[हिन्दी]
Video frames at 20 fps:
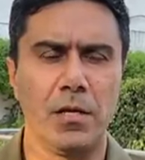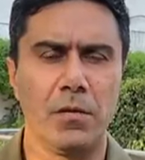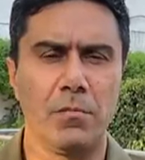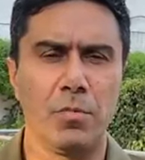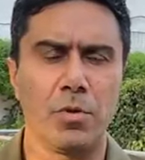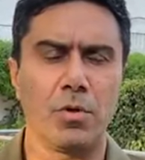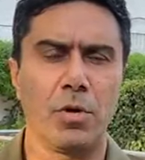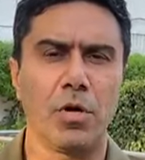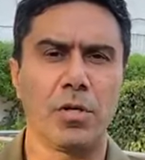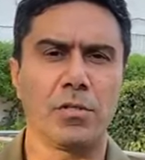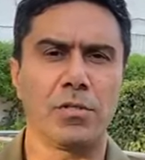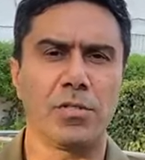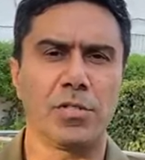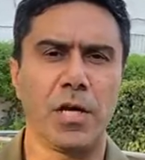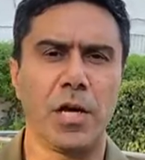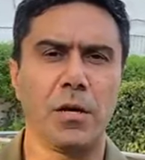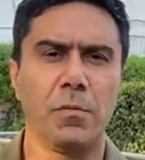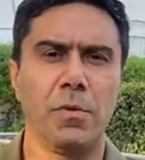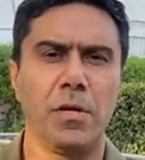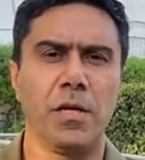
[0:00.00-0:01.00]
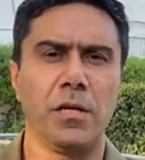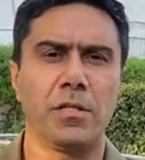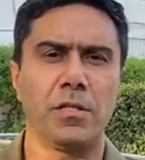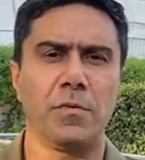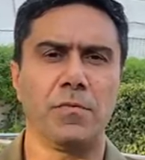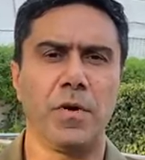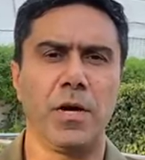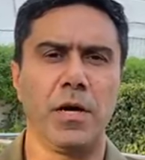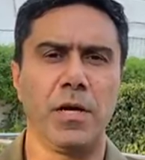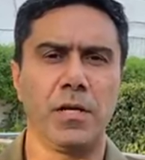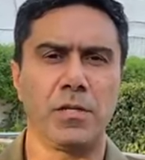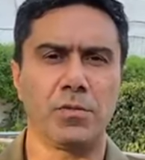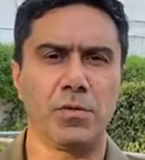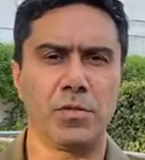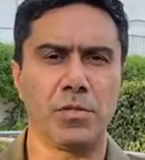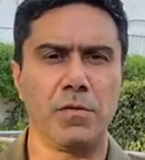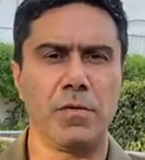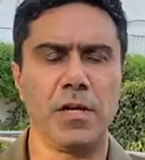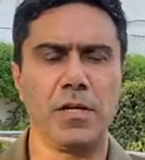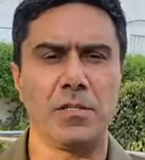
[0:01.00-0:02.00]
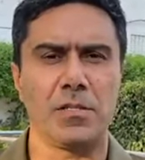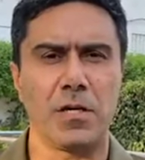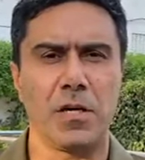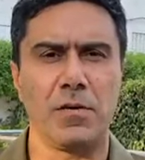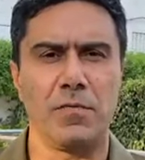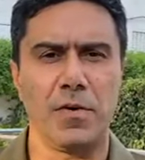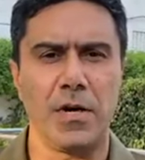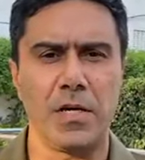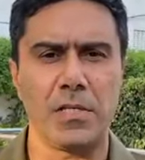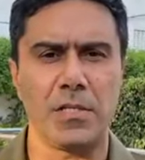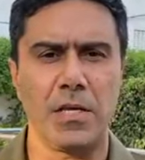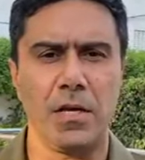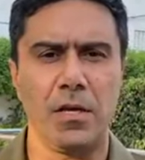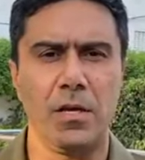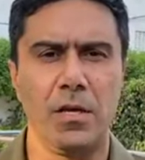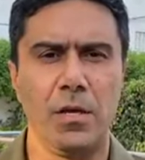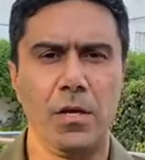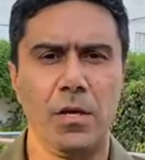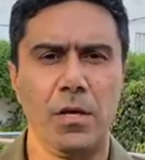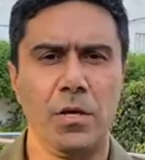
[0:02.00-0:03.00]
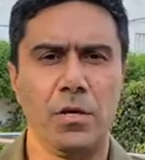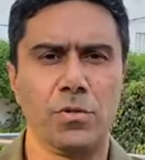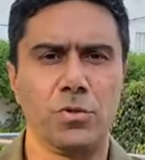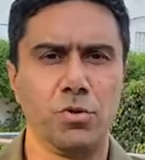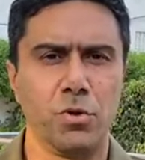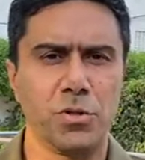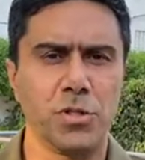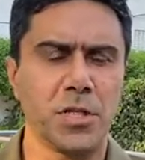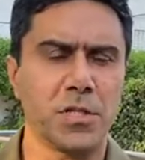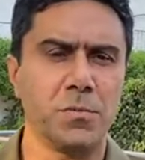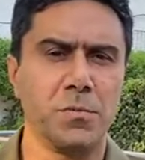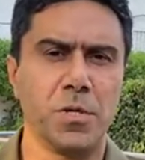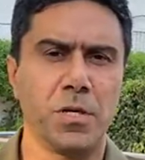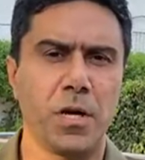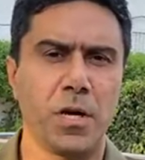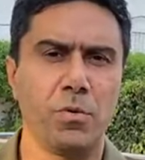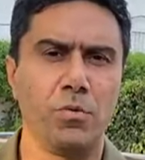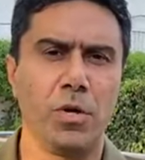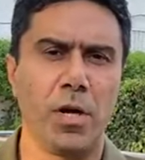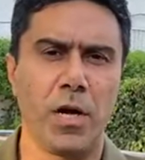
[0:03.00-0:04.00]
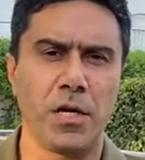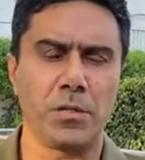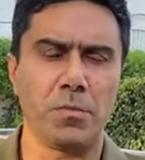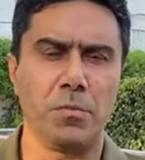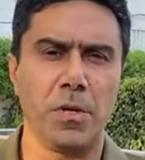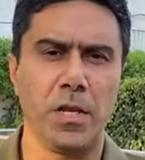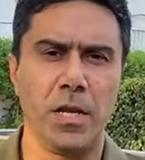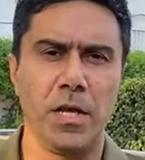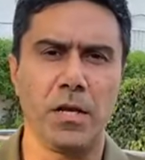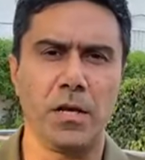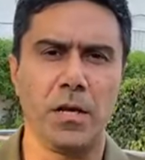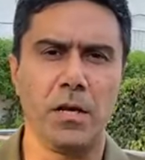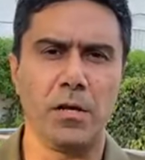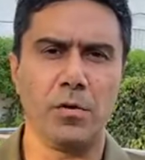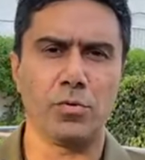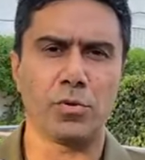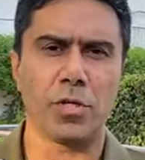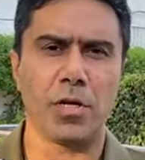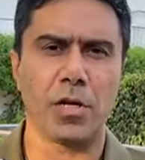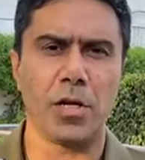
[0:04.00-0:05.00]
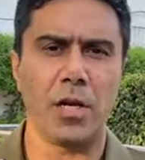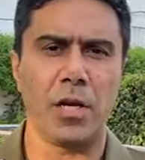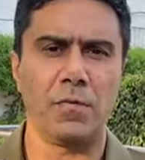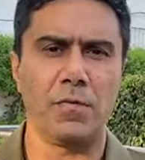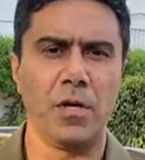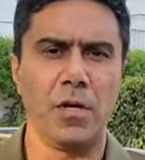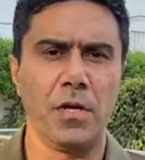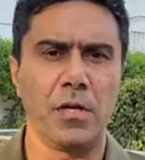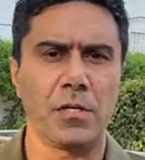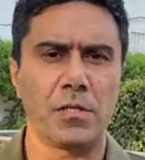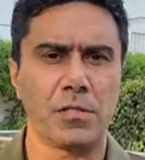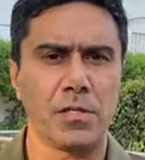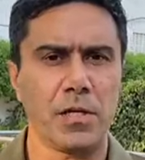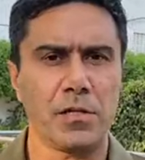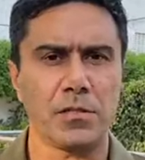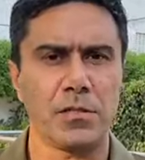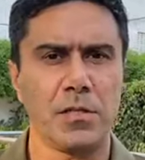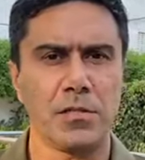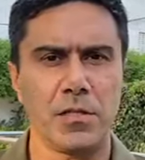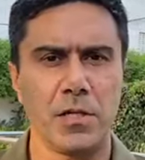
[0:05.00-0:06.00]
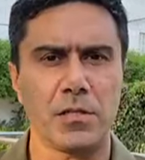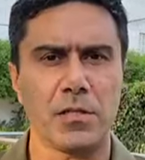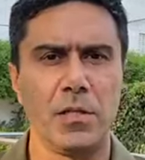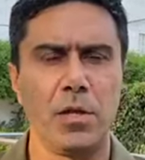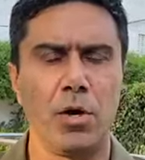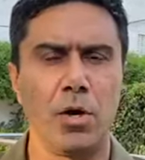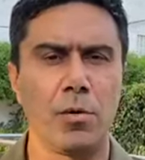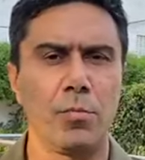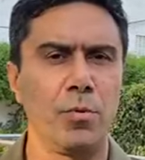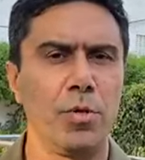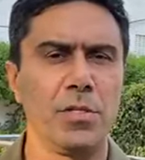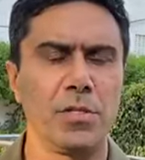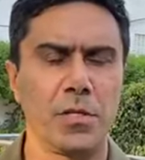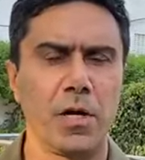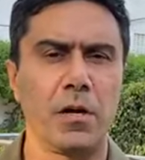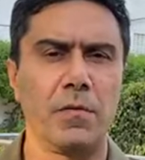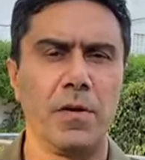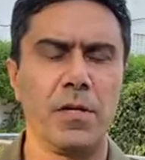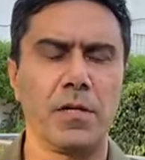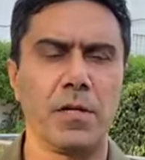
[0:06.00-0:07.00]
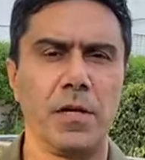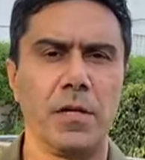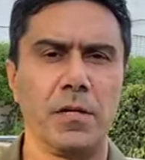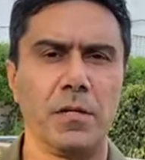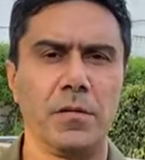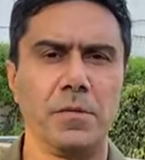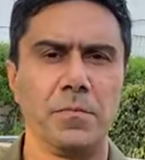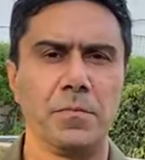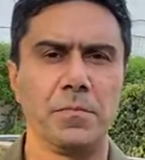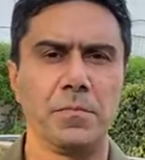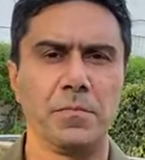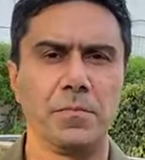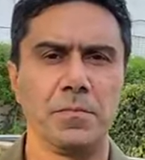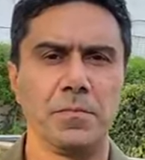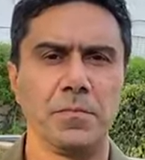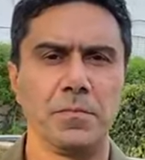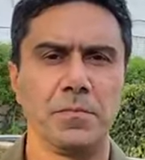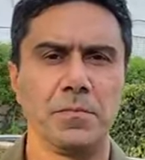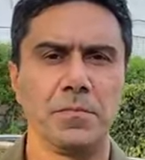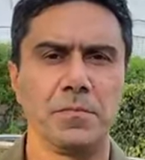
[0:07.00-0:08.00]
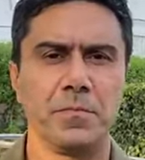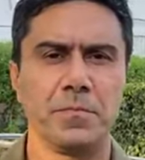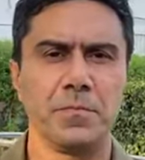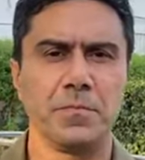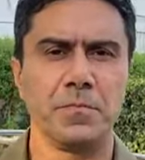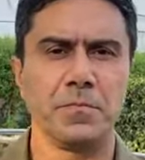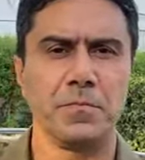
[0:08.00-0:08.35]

बिकॉज शहर में दफ़ा एक सौ चवालीस का नफाज है जो शख्स भी कानून हाथ में लेगा उसके खिलाफ सख्त सख्त लाहौर पुलिस कार्रवाई करेगी थैंक यू